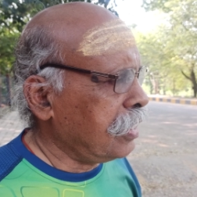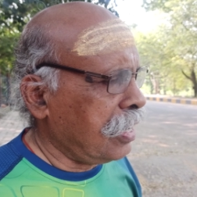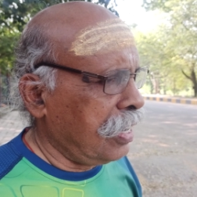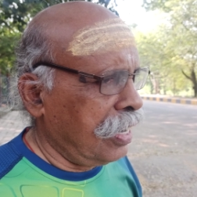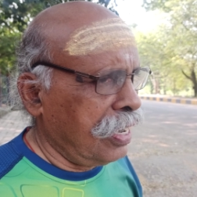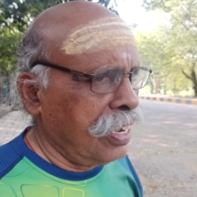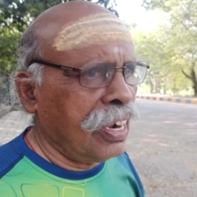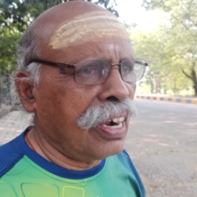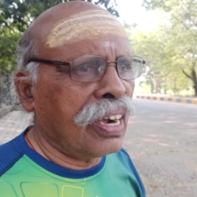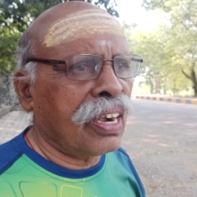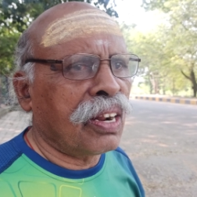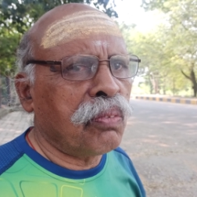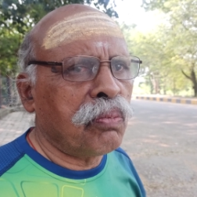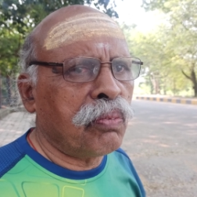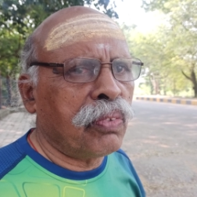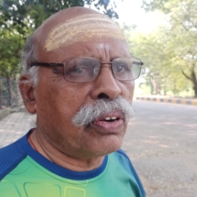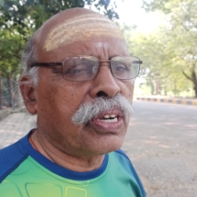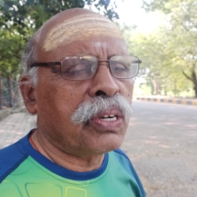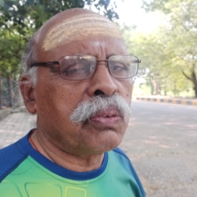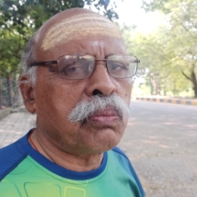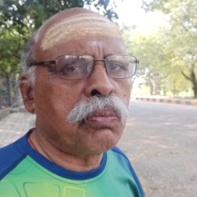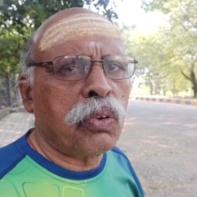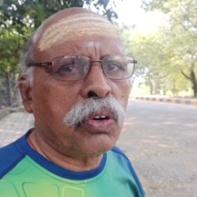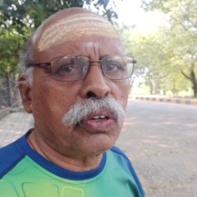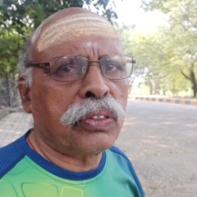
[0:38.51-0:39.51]
கல்யாணம்
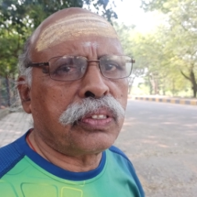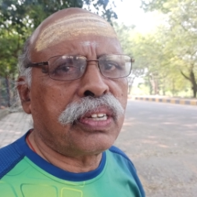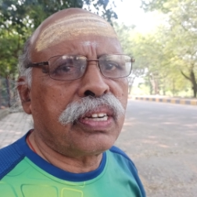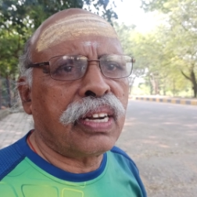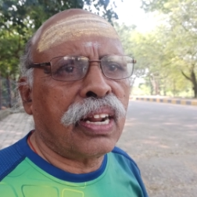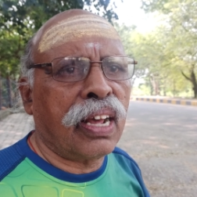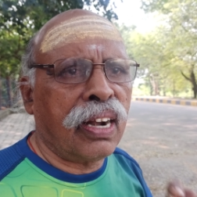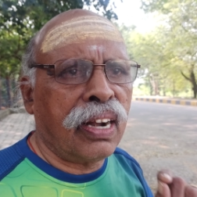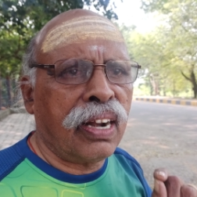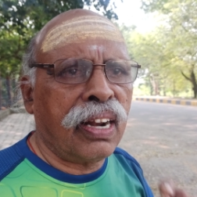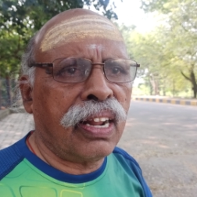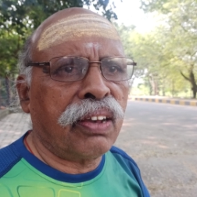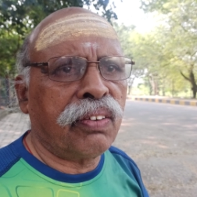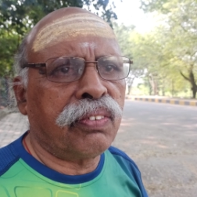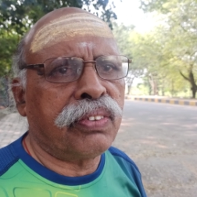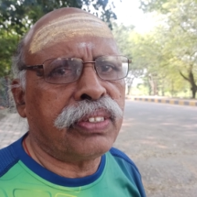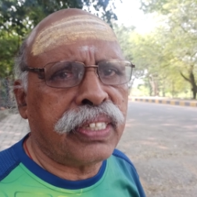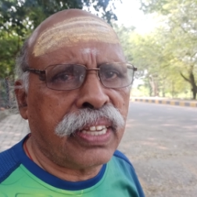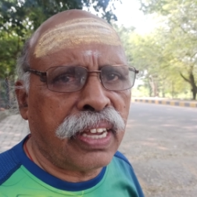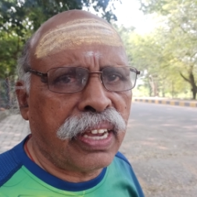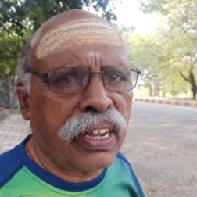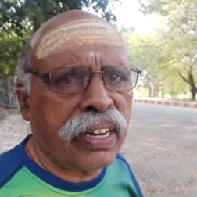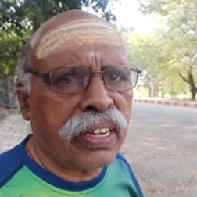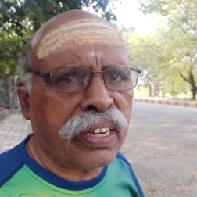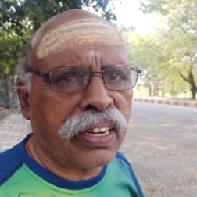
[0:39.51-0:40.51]
பண்ணும்போது நல்லா
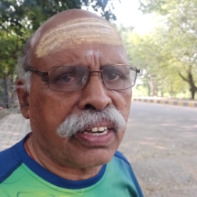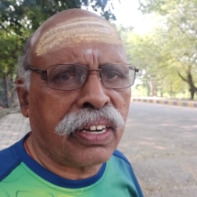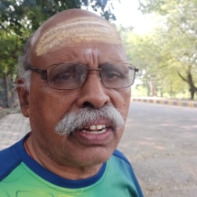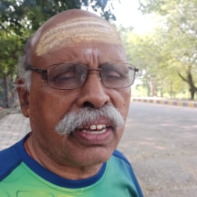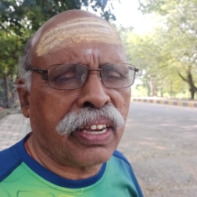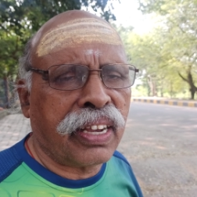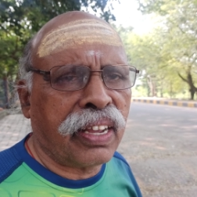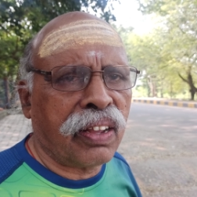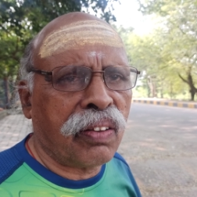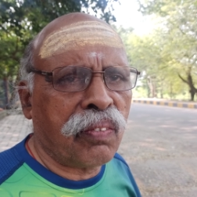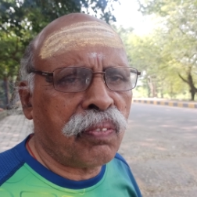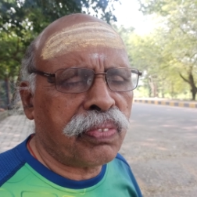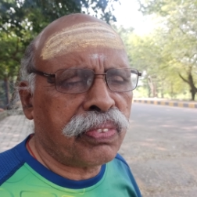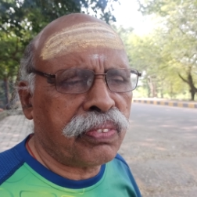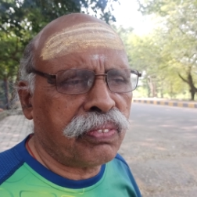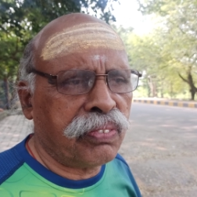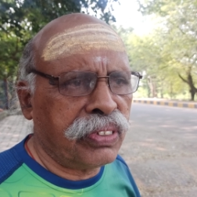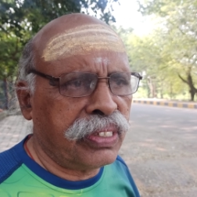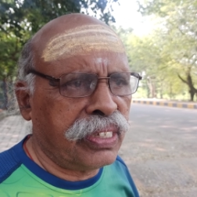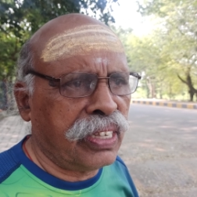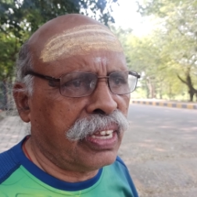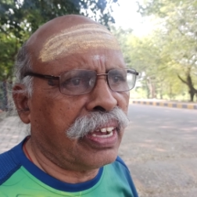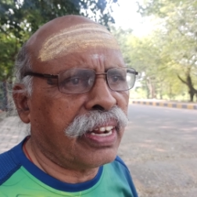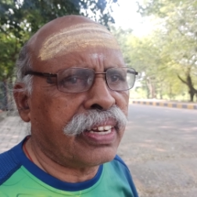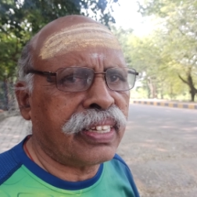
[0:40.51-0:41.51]
விசாரிக்கணுங்க
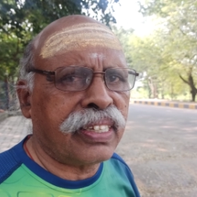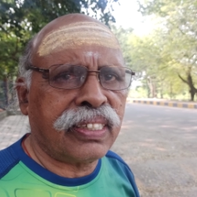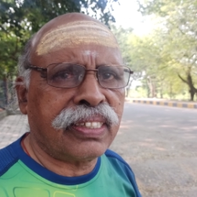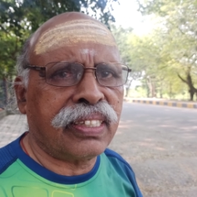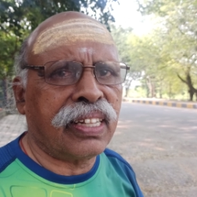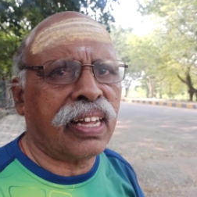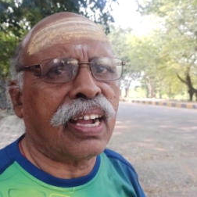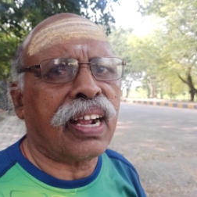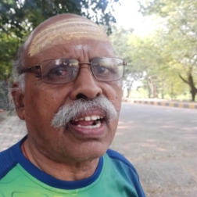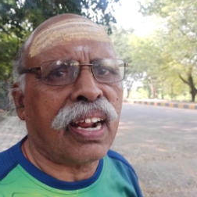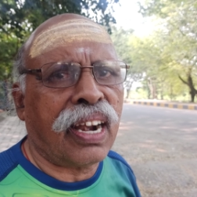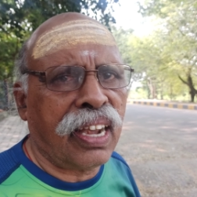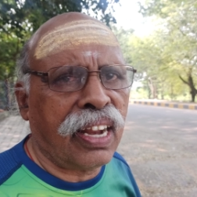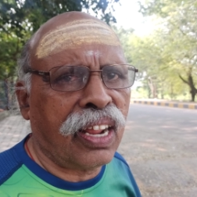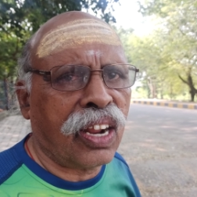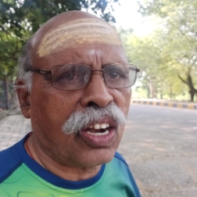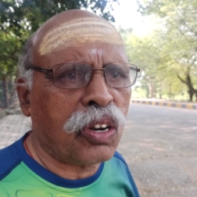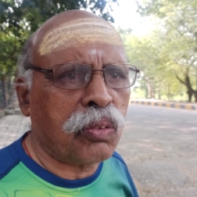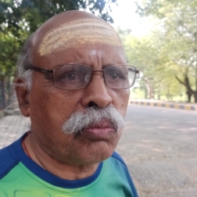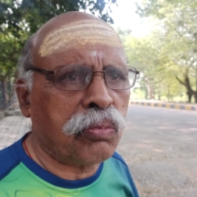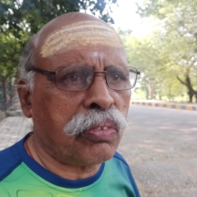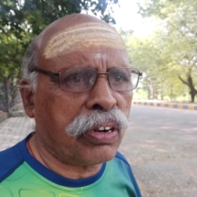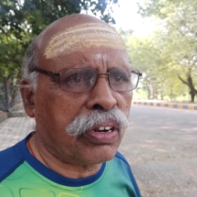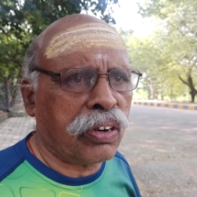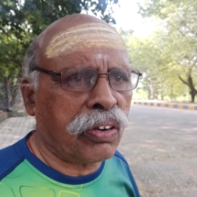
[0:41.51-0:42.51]
விசாரித்து தான்
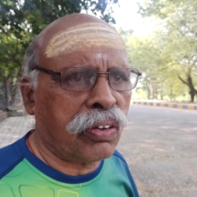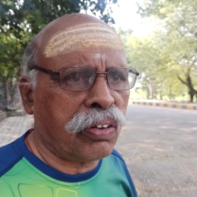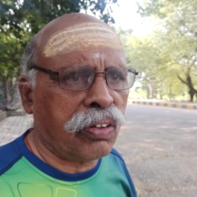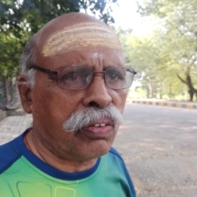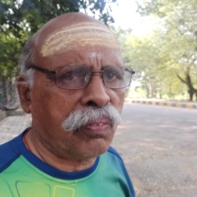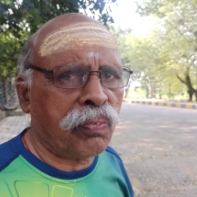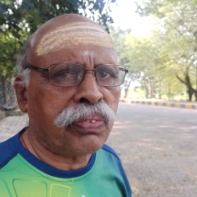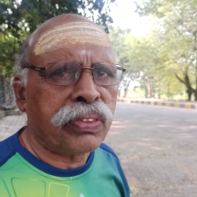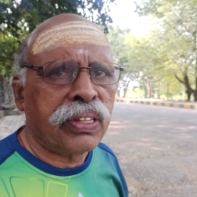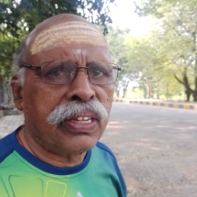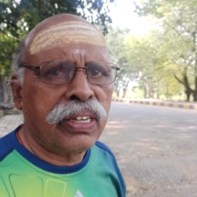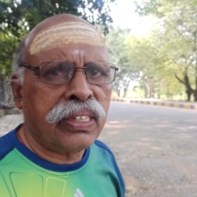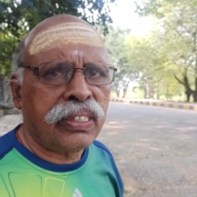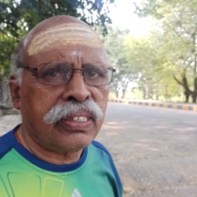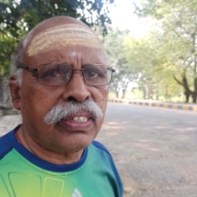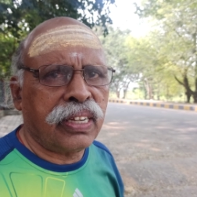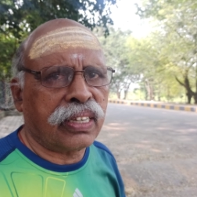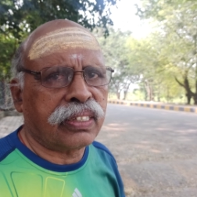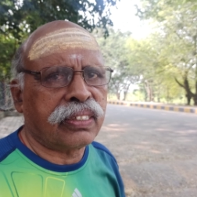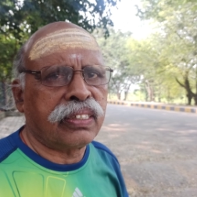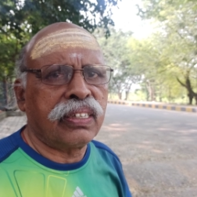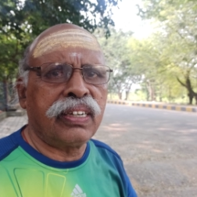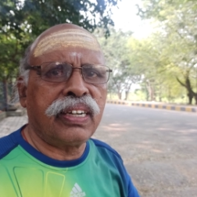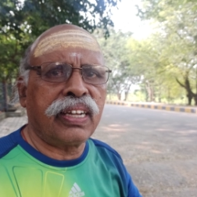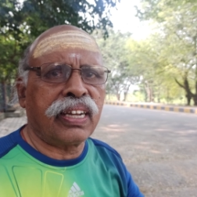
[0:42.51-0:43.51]
கல்யாணம் பண்ணணும்
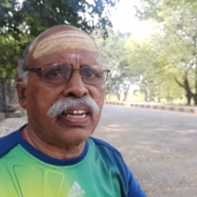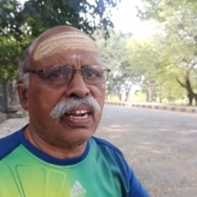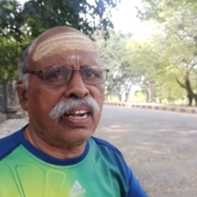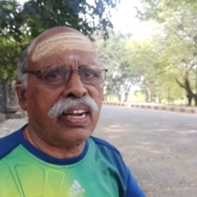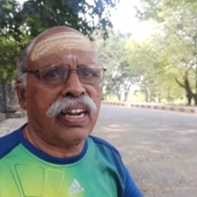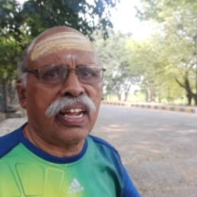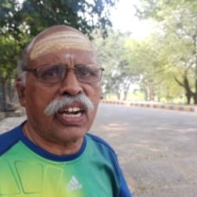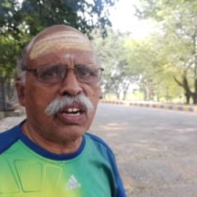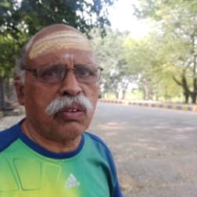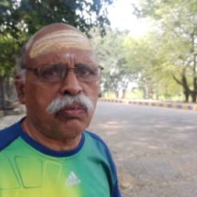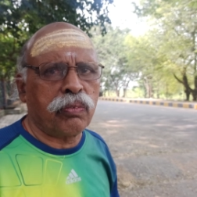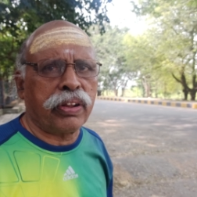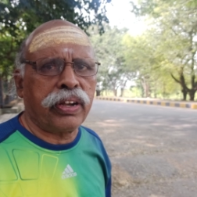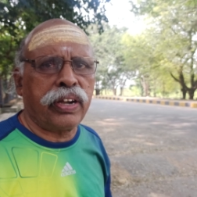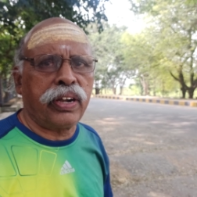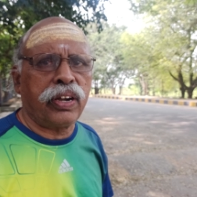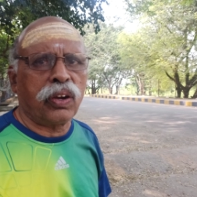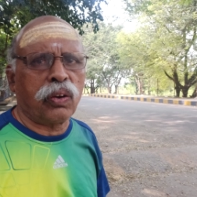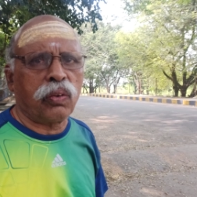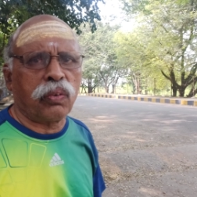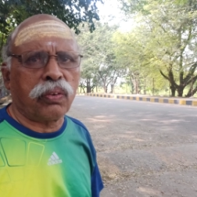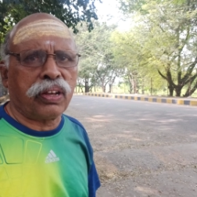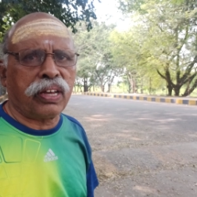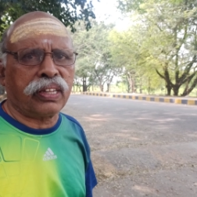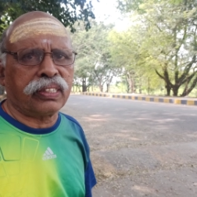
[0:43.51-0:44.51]
சட்டுன்னு கல்யாணம்
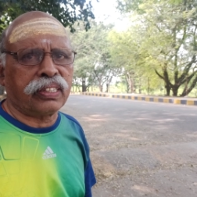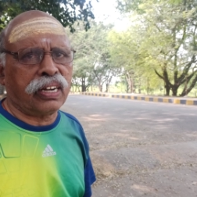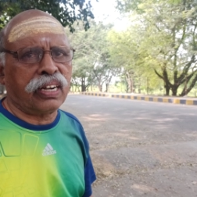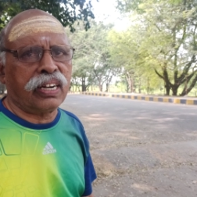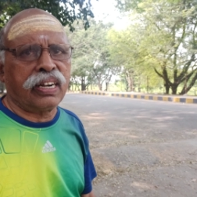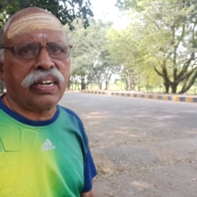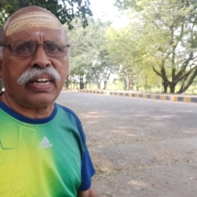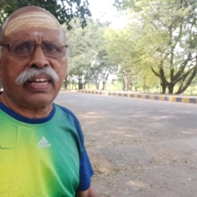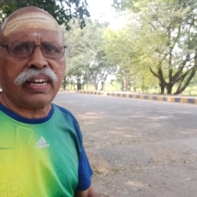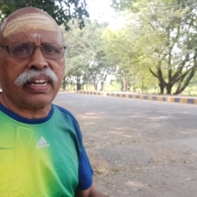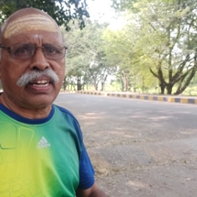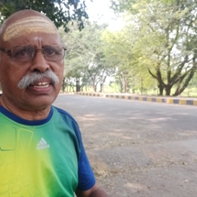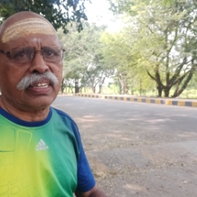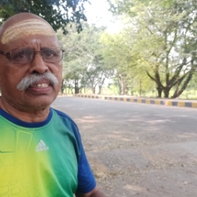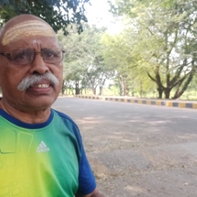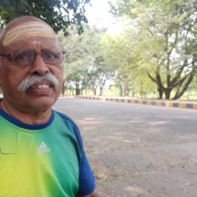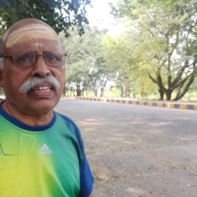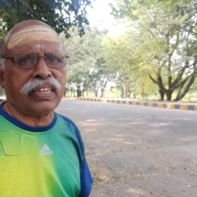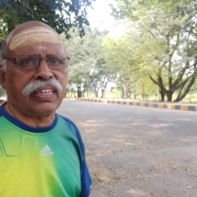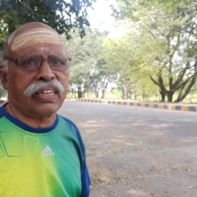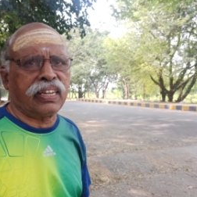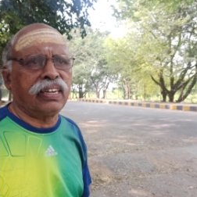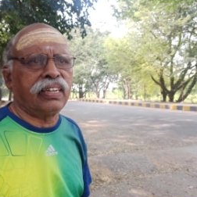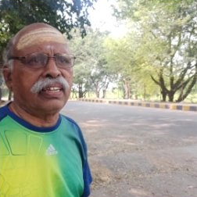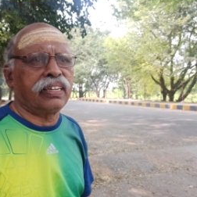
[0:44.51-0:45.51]
பண்ணிடக்கூடாது அதில் நிறைய
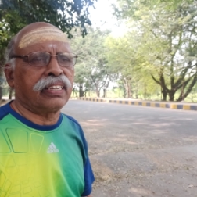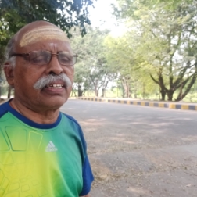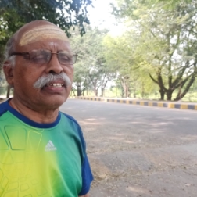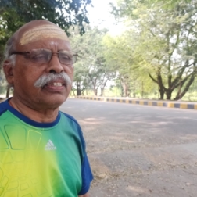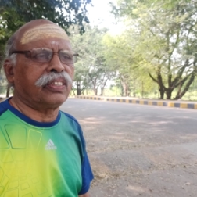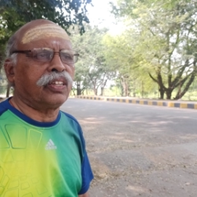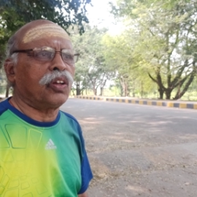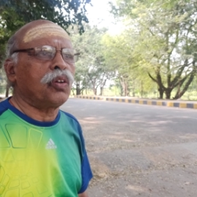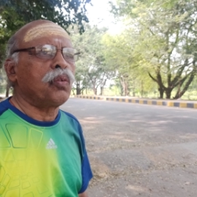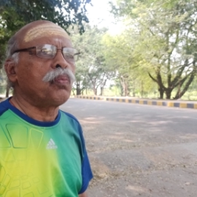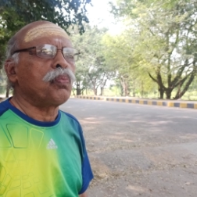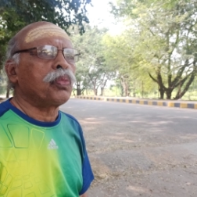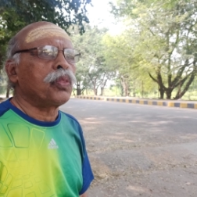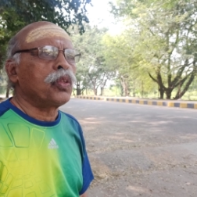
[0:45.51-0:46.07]
சிக்கல் இருக்குது